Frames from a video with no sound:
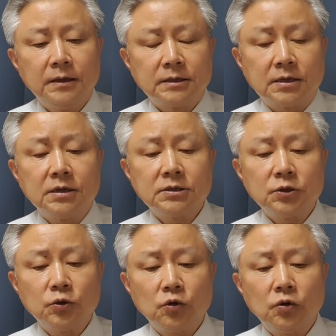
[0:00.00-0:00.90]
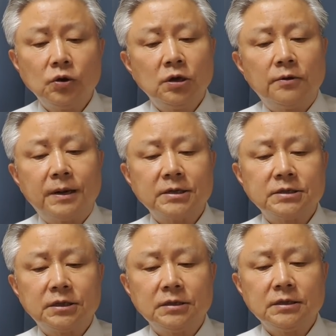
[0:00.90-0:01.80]
자, 그 정도로 박
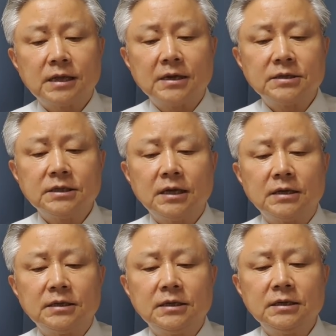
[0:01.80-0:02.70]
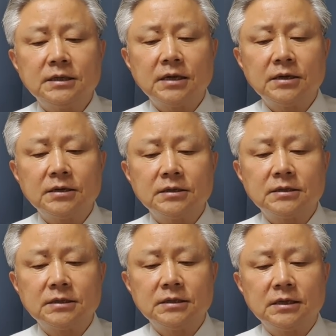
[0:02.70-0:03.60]
씨는 당시에 이재영
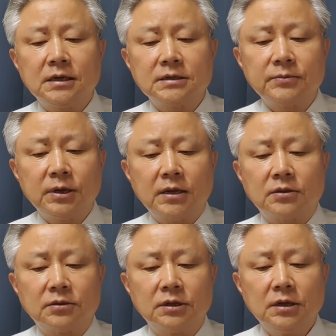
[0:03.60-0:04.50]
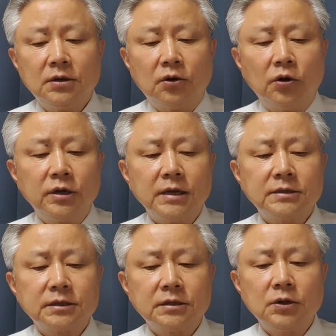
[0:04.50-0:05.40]
씨가 서명했던
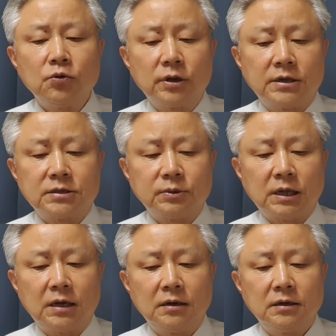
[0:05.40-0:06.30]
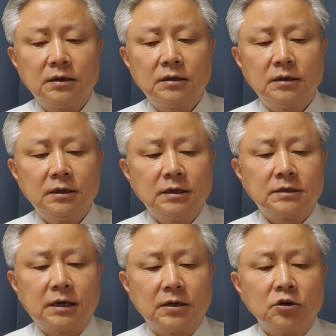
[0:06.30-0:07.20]
어뢰서를 공개했습니다.
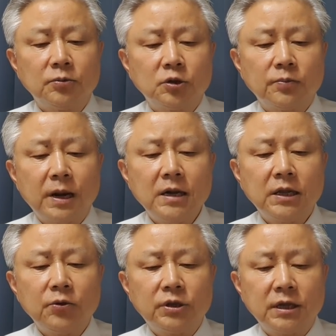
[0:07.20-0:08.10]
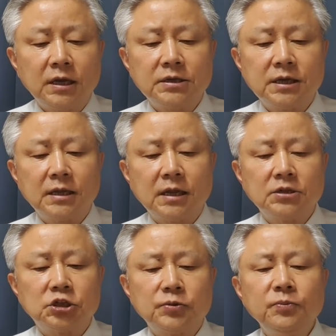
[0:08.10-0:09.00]
자, 그로부터 8개월 뒤에
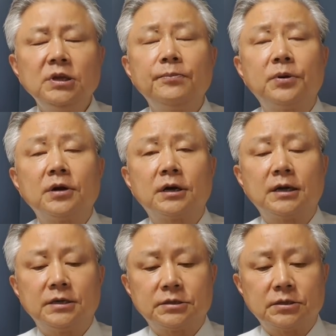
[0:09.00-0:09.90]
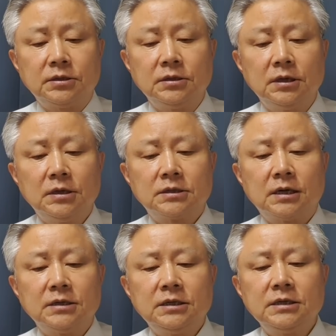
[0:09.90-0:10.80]
진행된 심리평가에서는
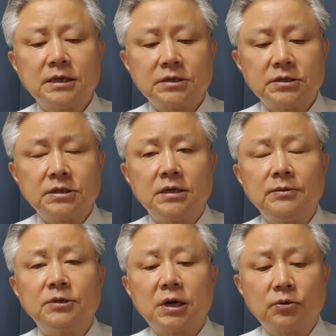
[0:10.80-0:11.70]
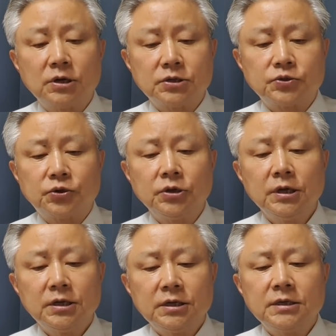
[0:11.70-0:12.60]
자, 이재선 씨 이미 작고하셨죠.
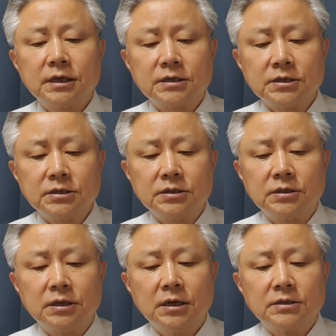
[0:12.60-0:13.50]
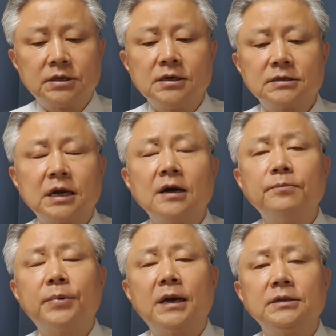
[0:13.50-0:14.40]
이재선 씨는
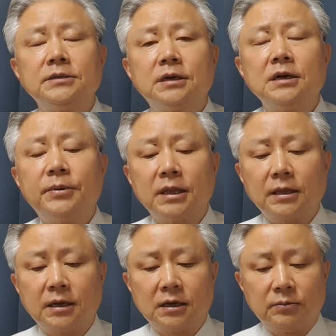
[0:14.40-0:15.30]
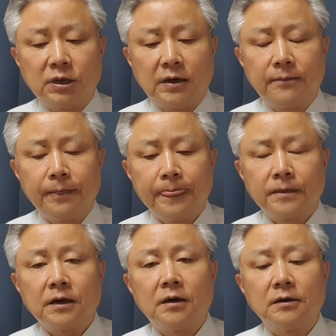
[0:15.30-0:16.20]
정상 판정을 받았다는 겁니다.
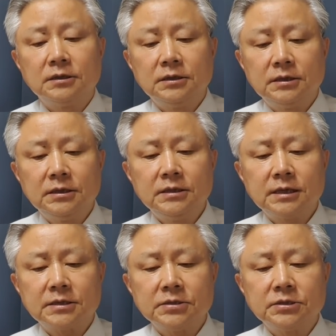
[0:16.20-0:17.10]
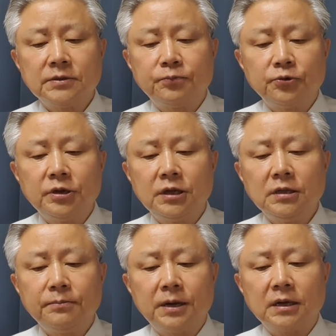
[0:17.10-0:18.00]
자, 이 이재선 씨의
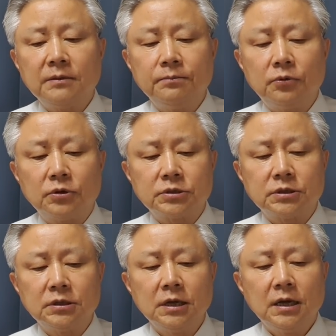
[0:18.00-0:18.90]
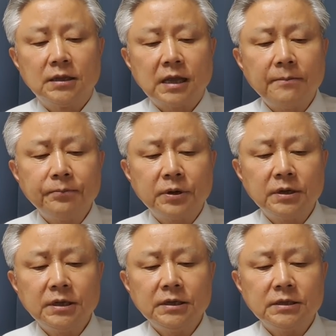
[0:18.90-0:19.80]
부인인 박인복 씨는
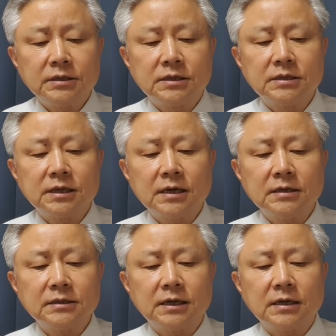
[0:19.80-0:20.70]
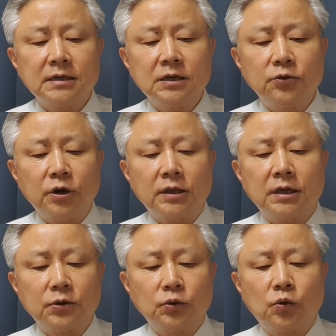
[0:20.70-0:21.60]
남편이 시장 자리를
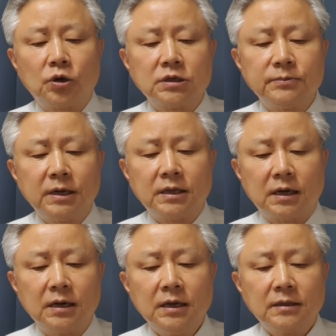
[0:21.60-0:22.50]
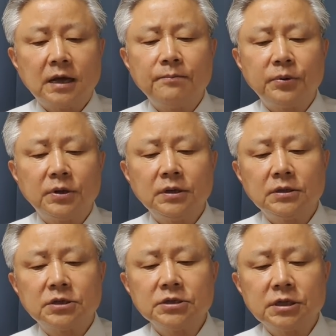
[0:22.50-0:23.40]
노렸다는 것도 거짓말이다.
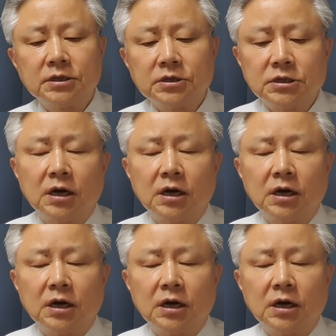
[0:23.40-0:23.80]
남편은 정치의 뜻이